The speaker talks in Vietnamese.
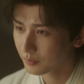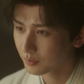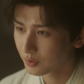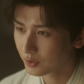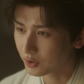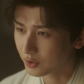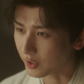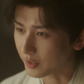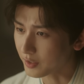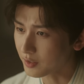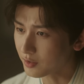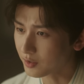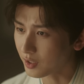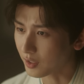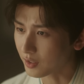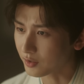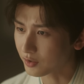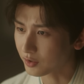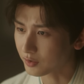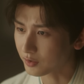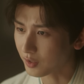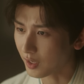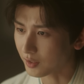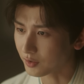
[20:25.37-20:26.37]
thỉnh giáo ngài
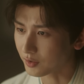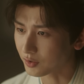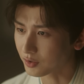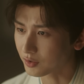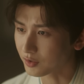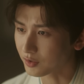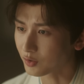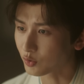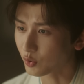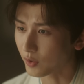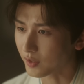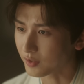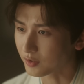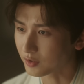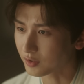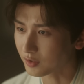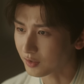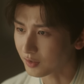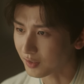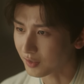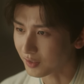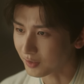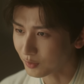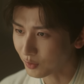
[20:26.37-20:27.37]
ai mới là
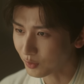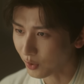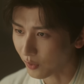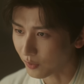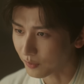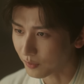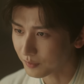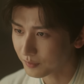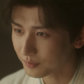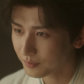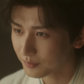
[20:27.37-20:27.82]
linh đồng mà